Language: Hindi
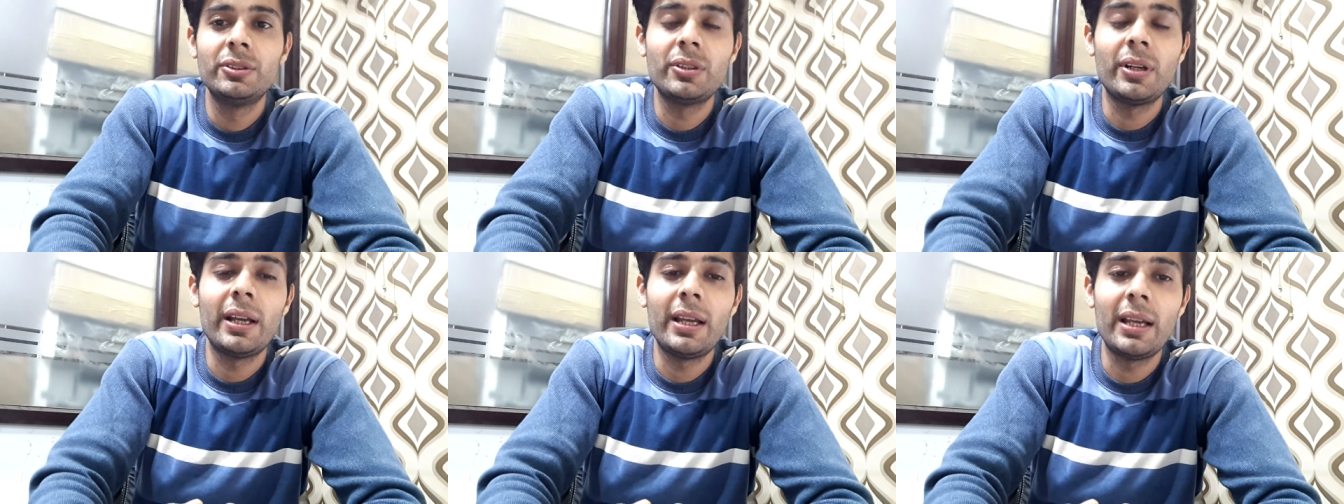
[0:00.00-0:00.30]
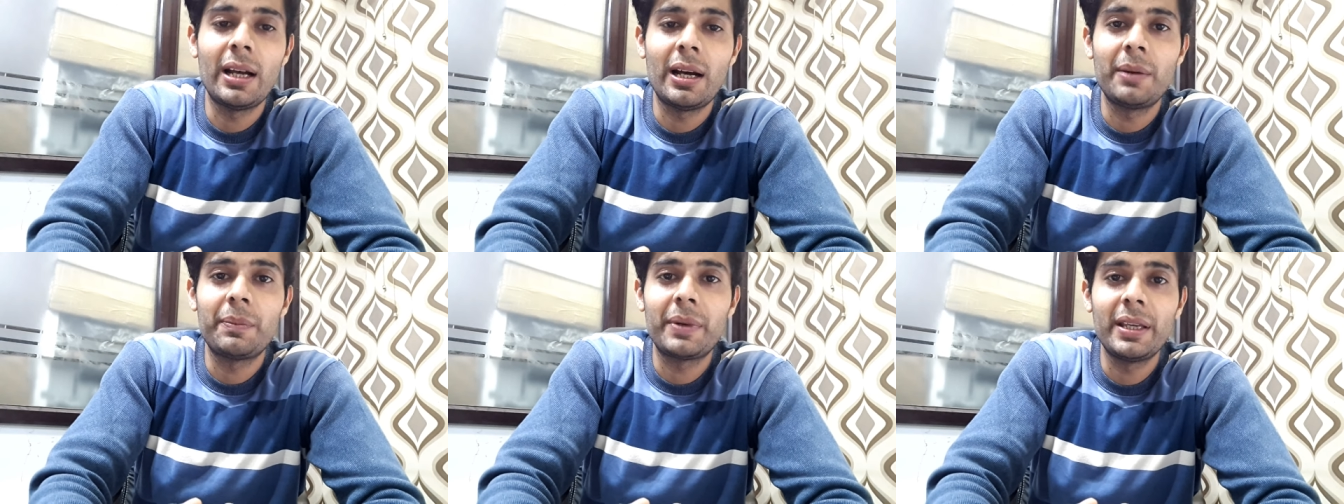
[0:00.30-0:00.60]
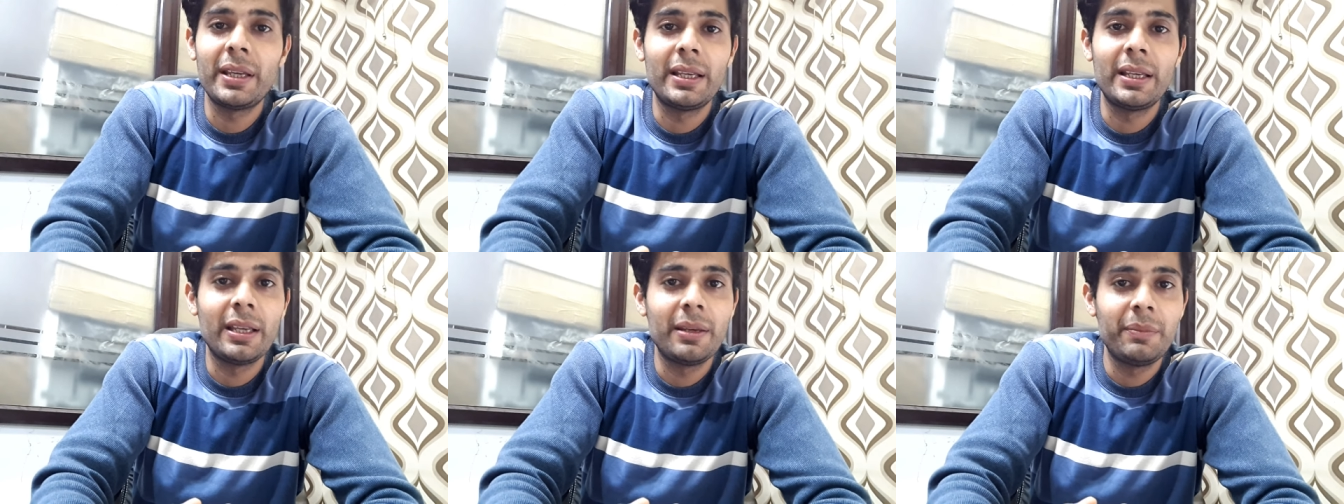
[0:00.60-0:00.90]
जो है
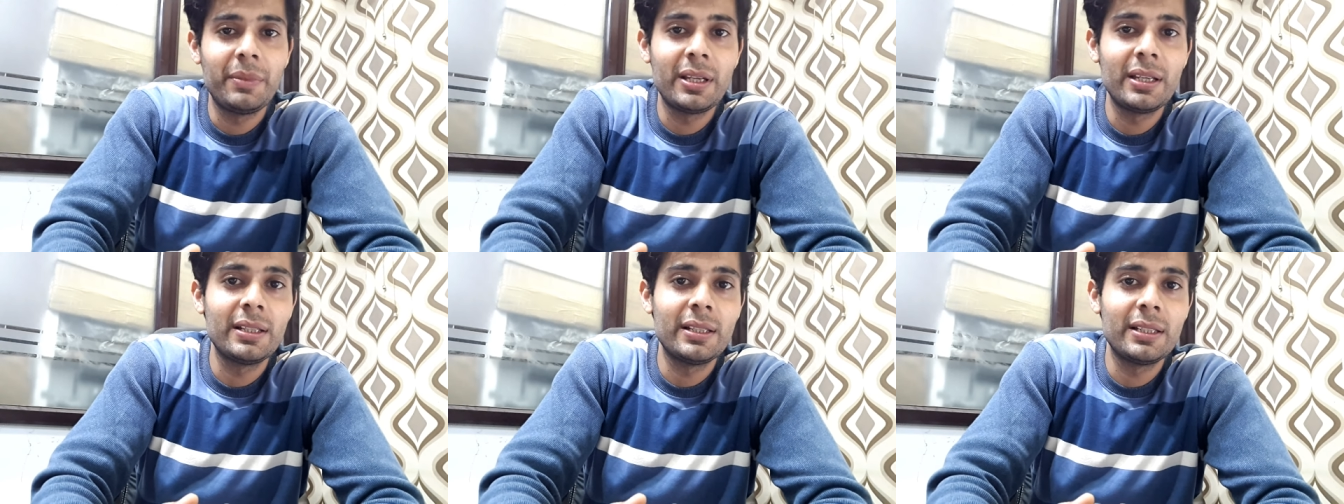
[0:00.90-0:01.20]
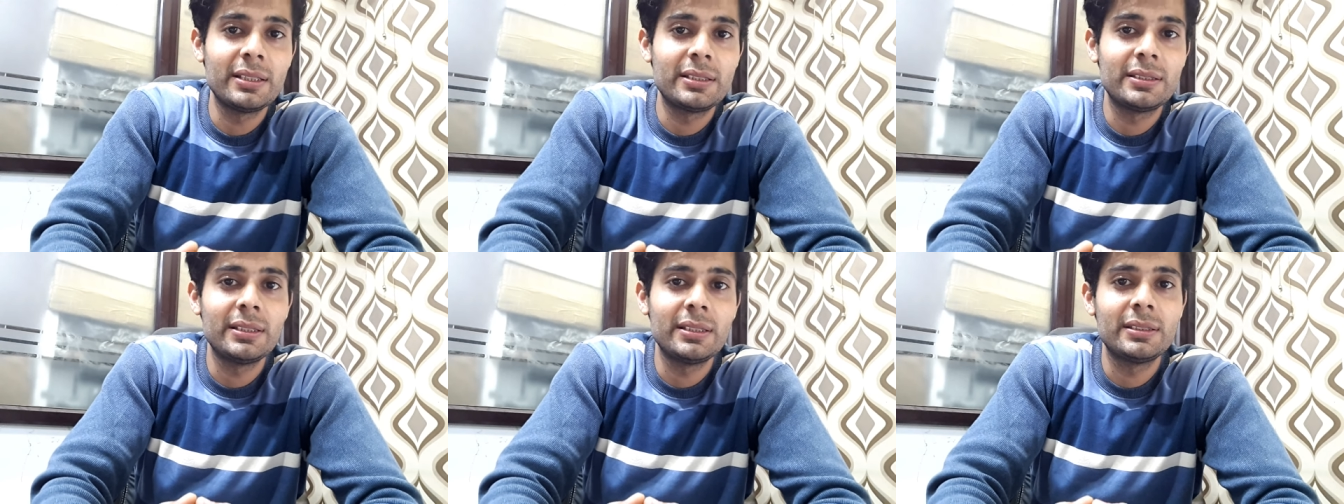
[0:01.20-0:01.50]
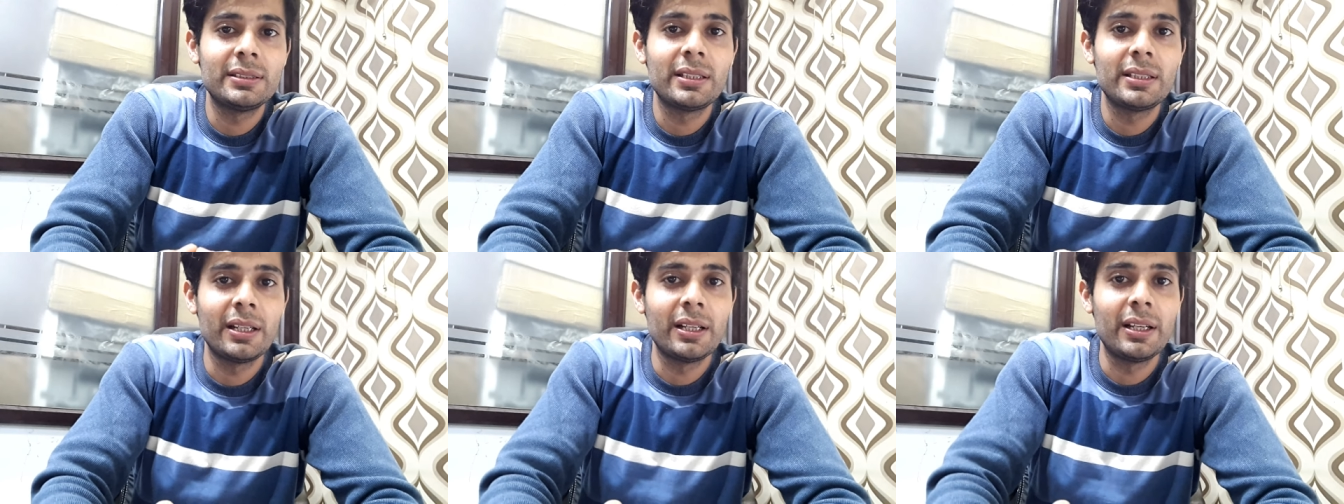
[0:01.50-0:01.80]
आपकी गेमिंग
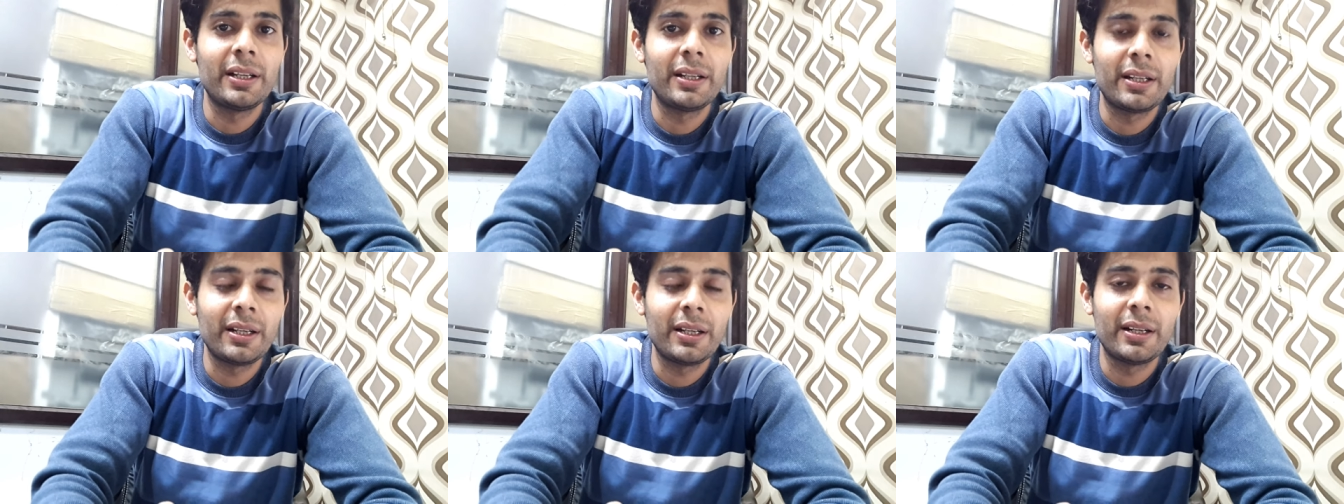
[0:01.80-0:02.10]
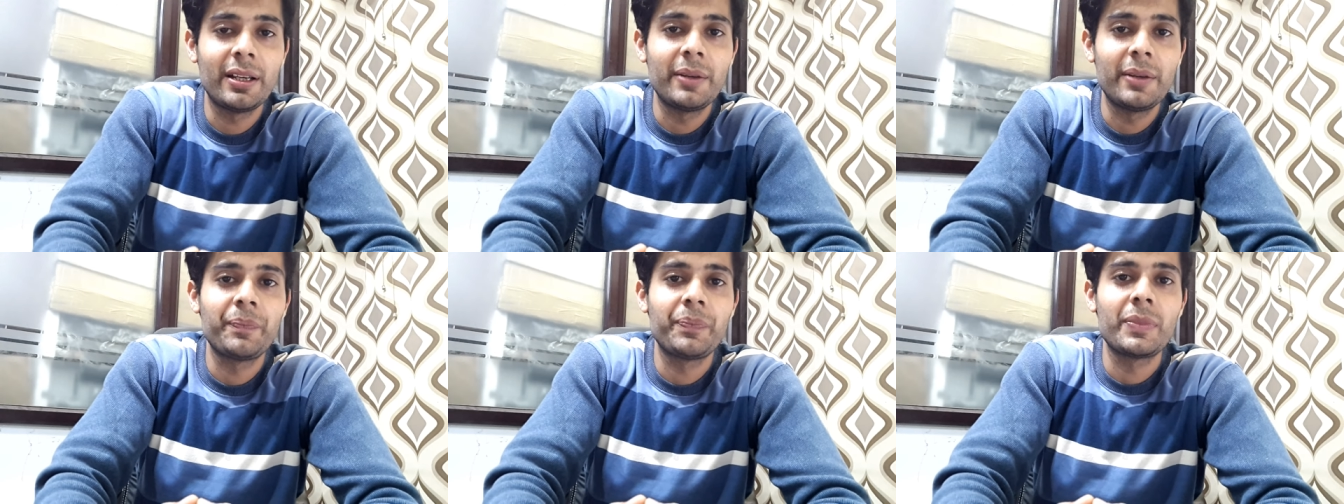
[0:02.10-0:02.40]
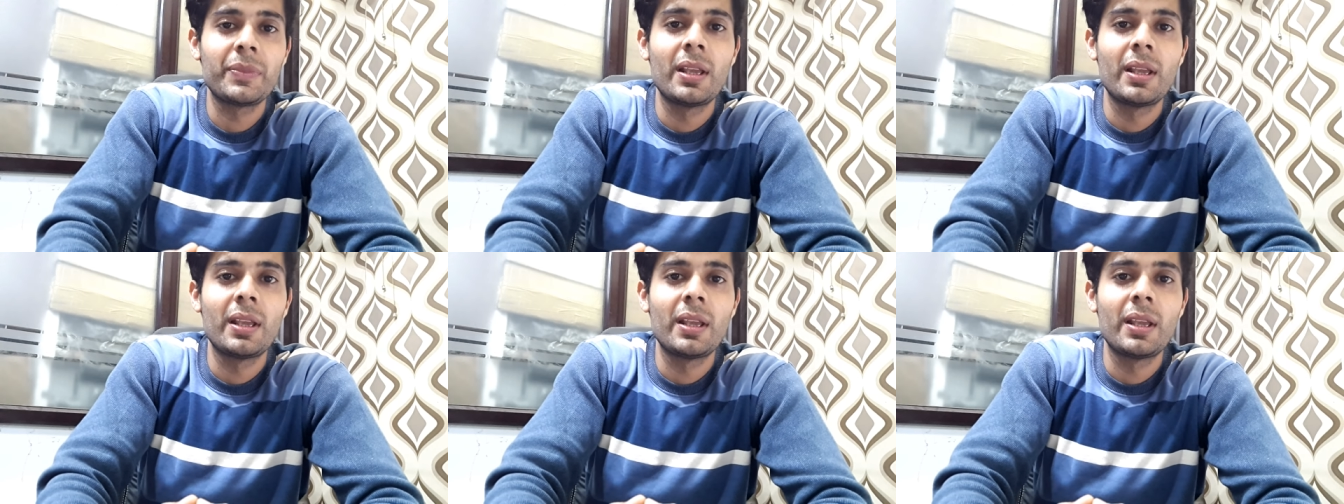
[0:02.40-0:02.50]
इंडस्ट्री से रिलेटेड है